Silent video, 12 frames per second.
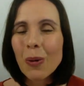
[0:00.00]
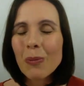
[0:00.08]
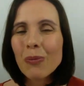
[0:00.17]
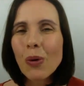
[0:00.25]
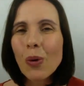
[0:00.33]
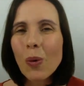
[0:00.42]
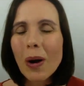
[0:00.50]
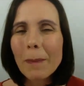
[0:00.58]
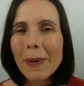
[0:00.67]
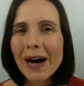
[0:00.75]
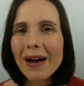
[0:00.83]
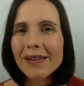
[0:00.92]
pourquoi
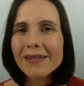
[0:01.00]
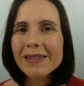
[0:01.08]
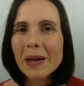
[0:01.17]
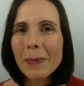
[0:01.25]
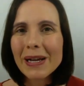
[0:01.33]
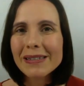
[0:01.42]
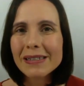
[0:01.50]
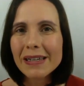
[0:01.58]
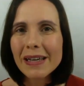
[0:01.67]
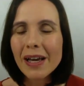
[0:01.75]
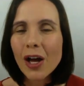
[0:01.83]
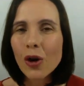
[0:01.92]
pas
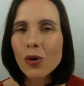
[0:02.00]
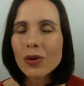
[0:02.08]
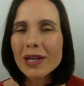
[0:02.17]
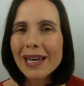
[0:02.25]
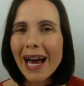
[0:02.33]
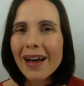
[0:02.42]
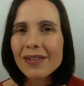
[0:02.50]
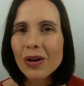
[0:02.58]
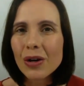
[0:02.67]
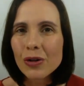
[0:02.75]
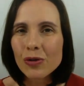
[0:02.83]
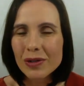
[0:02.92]
dépasser le
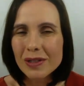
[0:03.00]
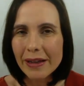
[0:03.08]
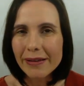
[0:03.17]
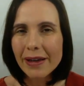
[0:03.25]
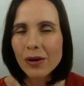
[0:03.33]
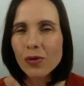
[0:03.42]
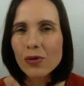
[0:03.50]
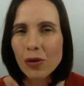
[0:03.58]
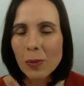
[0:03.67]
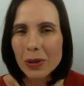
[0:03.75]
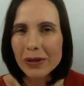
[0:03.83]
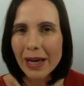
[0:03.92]
cadre de cette écoute de
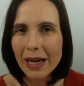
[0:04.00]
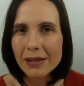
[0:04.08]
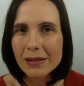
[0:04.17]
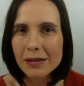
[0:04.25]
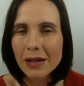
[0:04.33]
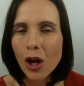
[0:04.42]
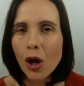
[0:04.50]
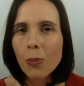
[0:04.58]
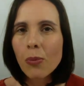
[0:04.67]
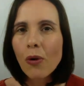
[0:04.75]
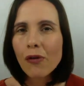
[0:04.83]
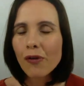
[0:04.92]
podcast
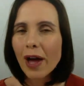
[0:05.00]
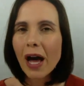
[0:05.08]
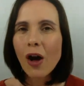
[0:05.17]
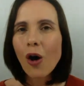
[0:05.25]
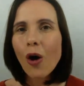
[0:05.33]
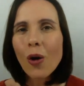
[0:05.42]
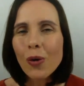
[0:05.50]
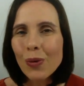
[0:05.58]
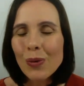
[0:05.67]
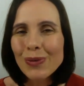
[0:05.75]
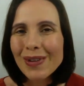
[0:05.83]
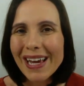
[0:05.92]
pour faire
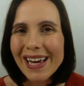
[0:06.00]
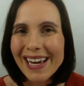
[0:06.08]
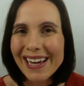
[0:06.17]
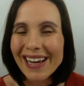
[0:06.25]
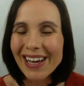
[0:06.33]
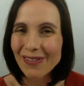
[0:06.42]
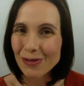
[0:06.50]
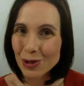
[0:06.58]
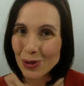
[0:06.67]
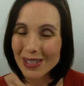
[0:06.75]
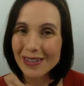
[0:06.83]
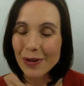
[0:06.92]
rencontrer vos
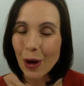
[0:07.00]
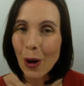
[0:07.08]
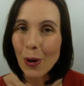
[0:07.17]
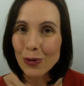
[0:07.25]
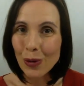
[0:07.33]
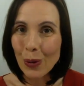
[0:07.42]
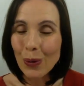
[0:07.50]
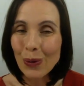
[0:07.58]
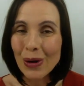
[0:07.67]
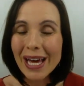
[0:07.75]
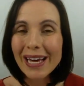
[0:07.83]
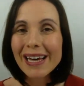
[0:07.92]
auditeurs entre eux,
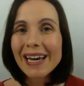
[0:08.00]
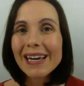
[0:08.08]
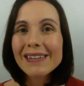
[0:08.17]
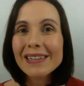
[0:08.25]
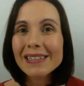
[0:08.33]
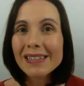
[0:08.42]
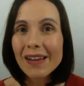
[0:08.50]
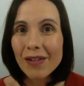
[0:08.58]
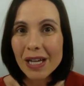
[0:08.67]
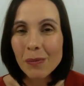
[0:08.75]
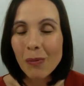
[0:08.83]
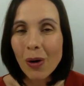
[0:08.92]
créer des
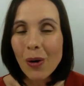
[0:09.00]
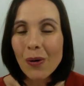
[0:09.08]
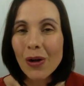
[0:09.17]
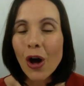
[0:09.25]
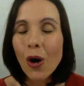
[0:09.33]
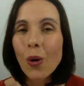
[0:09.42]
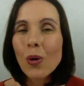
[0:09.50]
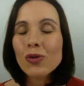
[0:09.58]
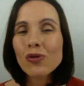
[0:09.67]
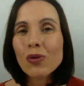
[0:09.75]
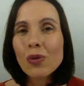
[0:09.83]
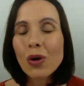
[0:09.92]
événements
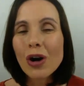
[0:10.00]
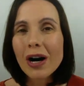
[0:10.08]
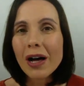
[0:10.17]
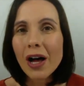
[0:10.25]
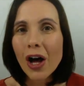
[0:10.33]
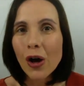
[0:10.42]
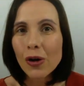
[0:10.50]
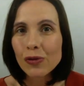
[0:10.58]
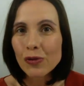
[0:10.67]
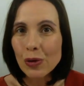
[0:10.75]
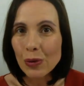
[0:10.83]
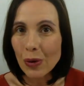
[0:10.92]
autour
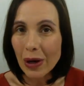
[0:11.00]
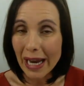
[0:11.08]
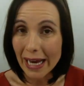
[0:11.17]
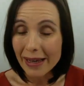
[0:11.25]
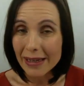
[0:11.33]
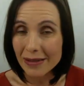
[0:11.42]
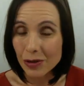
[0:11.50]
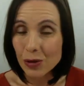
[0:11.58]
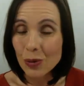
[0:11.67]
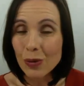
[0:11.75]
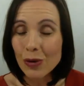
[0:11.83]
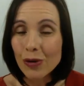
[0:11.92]
de la
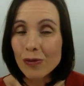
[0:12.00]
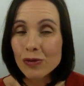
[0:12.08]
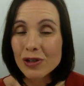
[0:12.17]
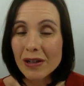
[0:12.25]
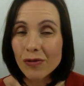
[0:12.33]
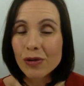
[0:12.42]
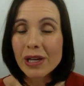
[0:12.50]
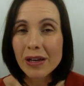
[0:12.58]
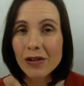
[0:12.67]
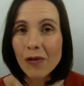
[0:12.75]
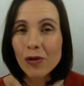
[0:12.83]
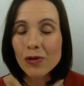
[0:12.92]
question que vous évoquez
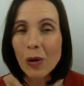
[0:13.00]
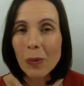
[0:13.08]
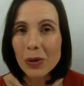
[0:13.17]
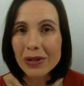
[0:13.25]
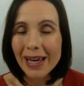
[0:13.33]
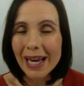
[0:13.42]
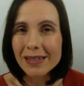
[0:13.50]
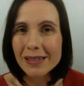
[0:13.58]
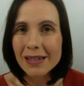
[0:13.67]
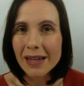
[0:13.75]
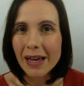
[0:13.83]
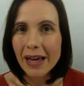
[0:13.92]
dans votre
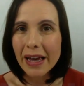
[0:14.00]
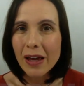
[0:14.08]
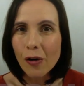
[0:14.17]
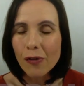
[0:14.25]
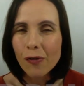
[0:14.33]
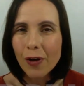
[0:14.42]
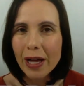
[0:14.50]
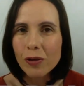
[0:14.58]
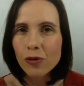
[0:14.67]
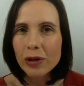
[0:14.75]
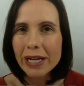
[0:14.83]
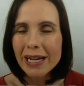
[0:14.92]
podcast et enfin
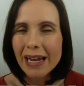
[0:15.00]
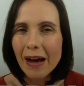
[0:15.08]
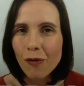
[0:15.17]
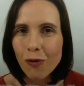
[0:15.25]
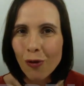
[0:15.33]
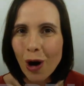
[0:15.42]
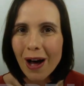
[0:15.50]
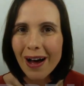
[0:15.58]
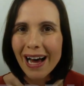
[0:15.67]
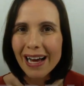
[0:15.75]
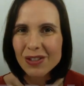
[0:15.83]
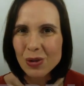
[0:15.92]
donner de la voix
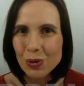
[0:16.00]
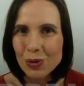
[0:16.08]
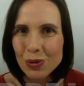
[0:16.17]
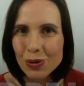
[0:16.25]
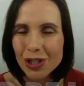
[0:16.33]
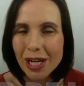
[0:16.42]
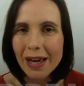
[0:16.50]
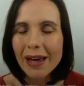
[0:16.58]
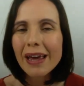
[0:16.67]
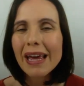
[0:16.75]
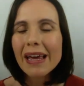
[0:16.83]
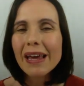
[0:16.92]
à ce sujet
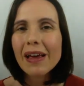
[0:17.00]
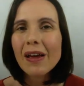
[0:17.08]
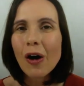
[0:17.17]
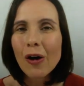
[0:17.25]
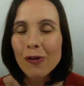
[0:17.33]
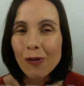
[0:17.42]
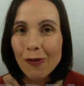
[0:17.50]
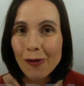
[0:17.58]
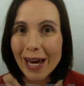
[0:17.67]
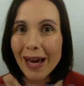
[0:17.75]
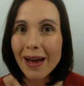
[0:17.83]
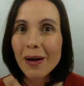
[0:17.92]
et
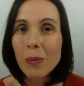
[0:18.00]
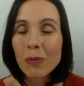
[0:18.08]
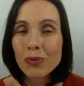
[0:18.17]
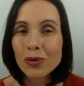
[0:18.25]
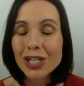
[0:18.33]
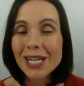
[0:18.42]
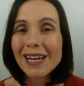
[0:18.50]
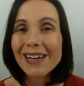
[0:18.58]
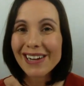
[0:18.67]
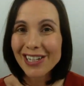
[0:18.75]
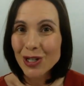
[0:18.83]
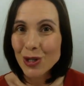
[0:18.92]
faire bouger
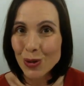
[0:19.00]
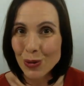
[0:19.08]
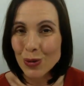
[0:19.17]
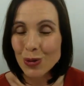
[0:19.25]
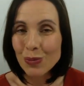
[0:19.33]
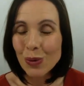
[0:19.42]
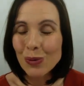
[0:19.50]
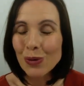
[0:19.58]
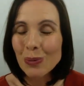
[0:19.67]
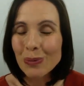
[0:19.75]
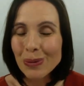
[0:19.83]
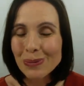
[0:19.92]
les choses pour de
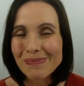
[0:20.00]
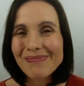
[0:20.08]
bon.